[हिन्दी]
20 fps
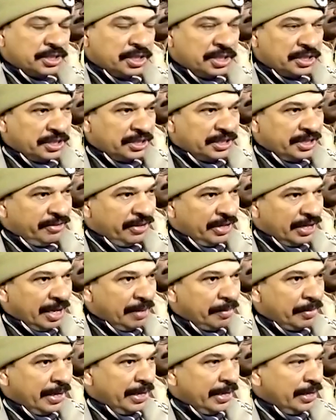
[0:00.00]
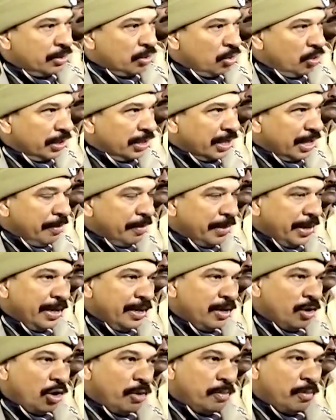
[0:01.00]
सीसीटीवी कैमरे ड्रोन
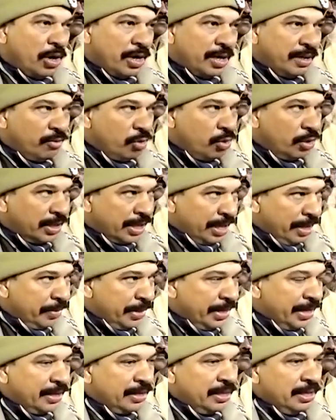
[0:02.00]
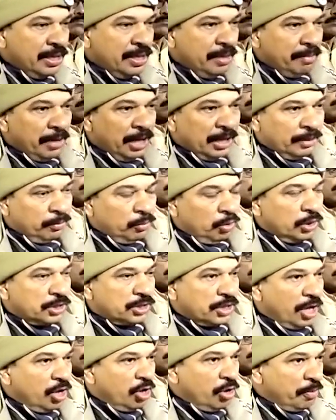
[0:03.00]
कैमरे और बॉडी वोन कैमरे महत्वपूर्ण
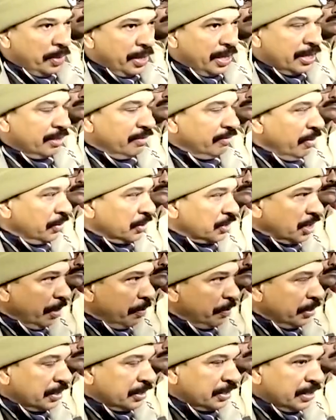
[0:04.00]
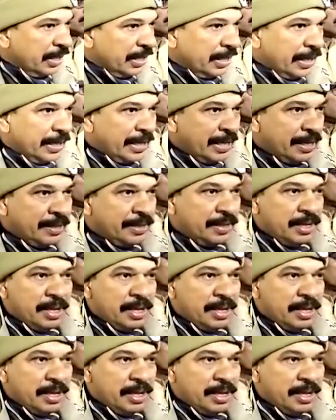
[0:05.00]
स्थानों पर व्यवस्थापित किए गए हैं